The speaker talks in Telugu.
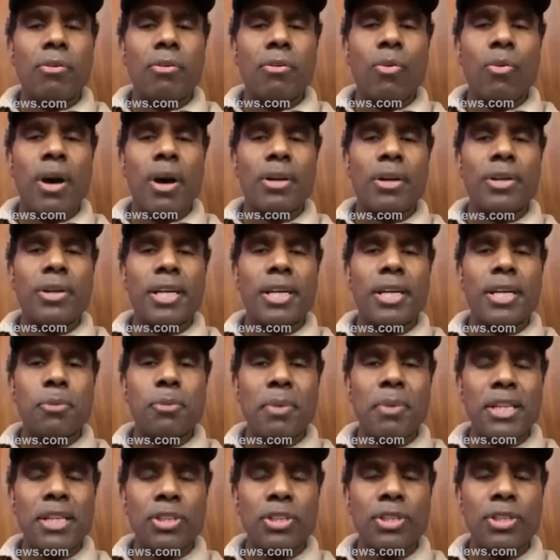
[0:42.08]
వారు
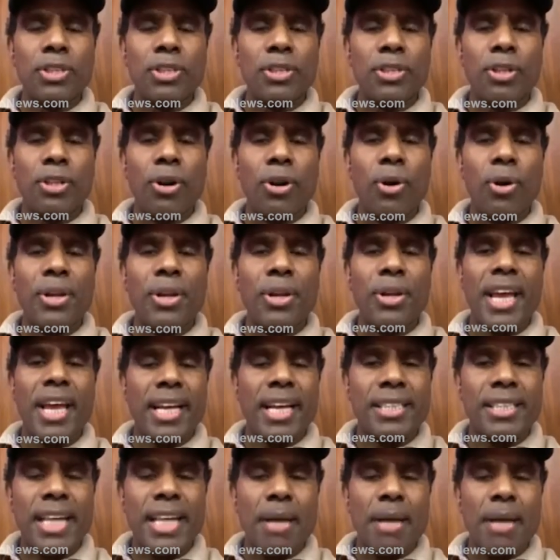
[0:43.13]
ఎట్టి పరిస్థితుల్లో
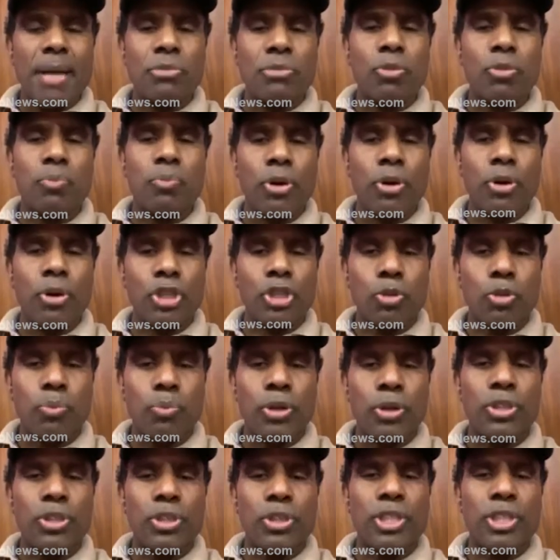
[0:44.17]
ఎగ్జామ్స్ పోస్ట్
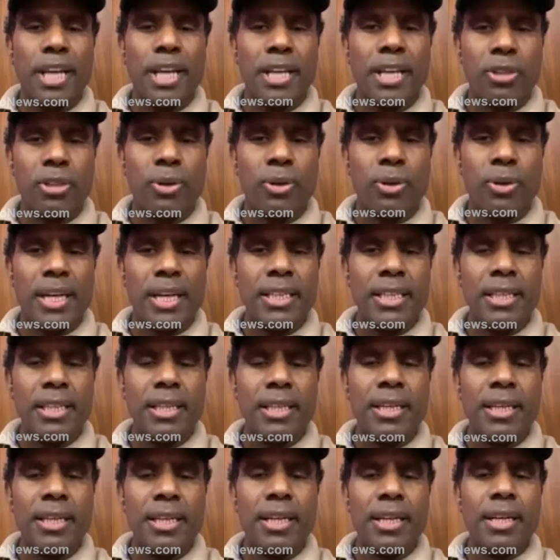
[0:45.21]
పోన్ చేయరు అని
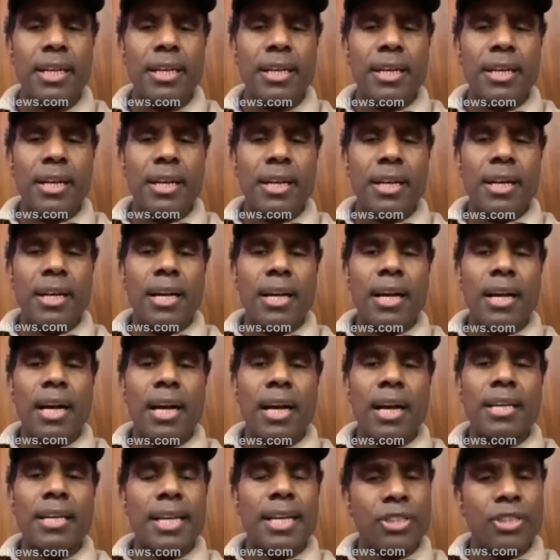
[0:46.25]

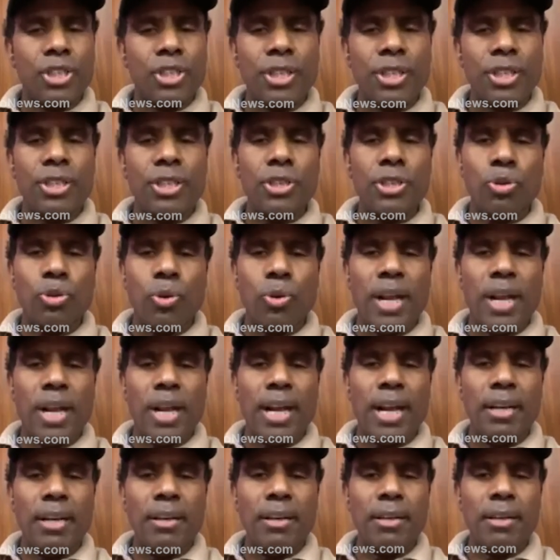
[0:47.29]
ఆ డెసిషన్
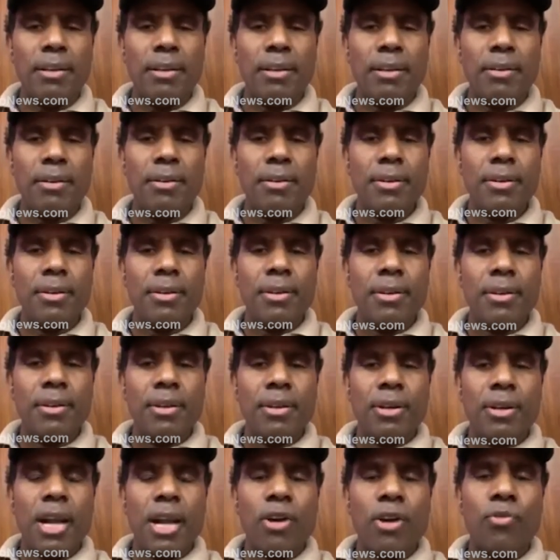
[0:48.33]
తీసుకున్నారని
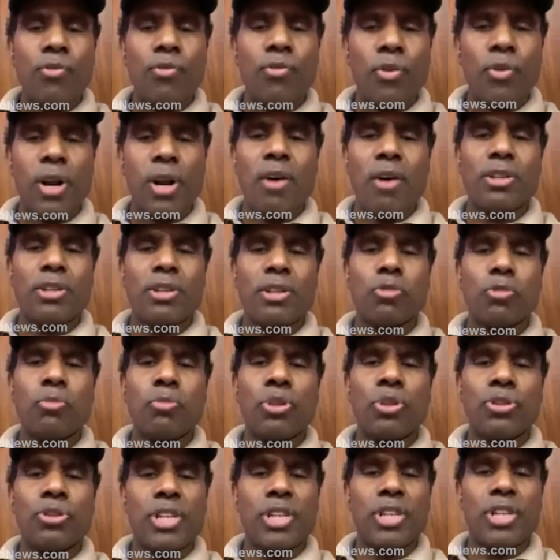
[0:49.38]
నాకు ఫోర్ అవర్స్
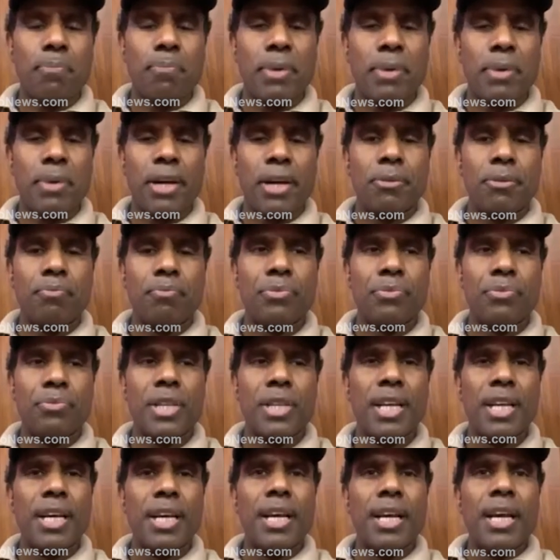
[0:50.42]
ముందు చెప్పారు
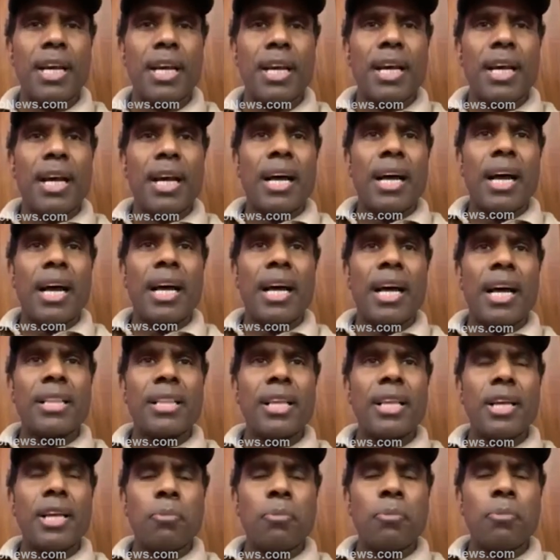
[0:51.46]

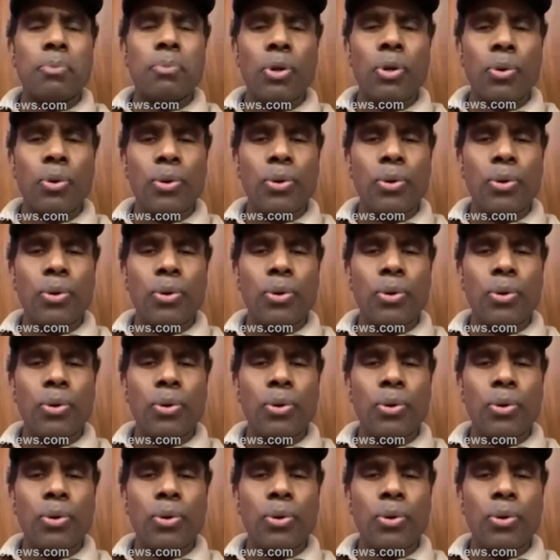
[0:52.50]
అయితే ఇప్పుడు